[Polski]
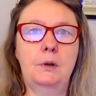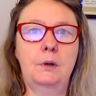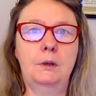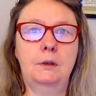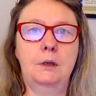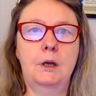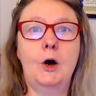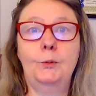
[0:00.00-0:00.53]
Y,
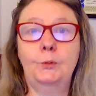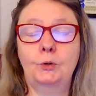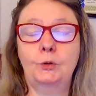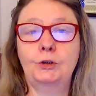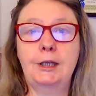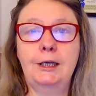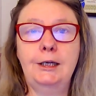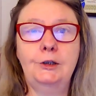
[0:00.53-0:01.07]

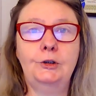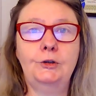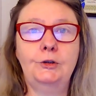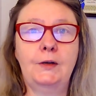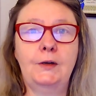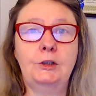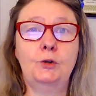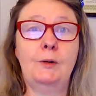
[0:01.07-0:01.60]
oprócz tego
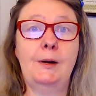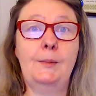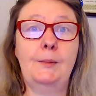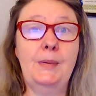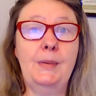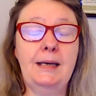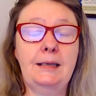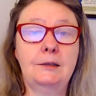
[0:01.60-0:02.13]
doświadczyłam
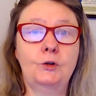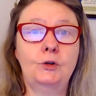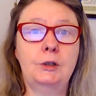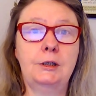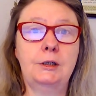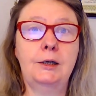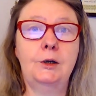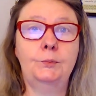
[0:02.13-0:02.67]
bardzo
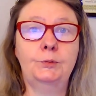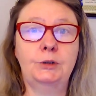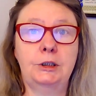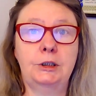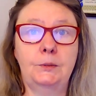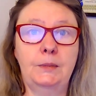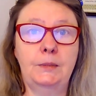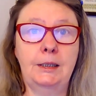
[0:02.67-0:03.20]
silnego
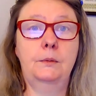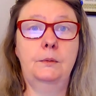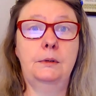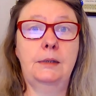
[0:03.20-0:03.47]
przeziębienia,